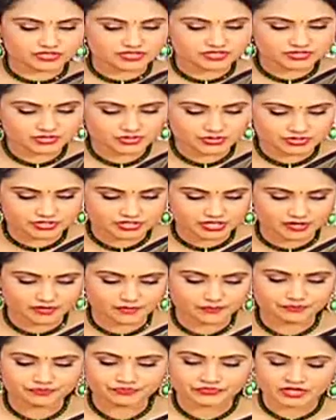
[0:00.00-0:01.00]
చేస్తూ
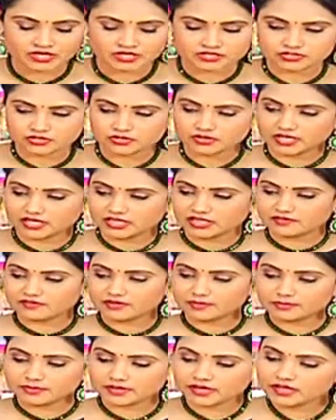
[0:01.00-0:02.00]
ఇచ్చారు సో కింద
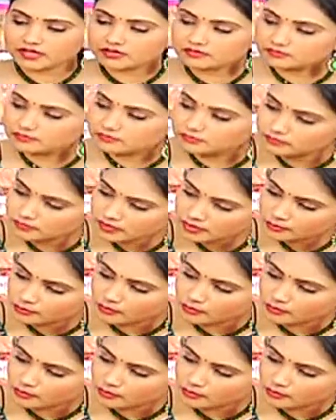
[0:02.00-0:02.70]
వైపున మనం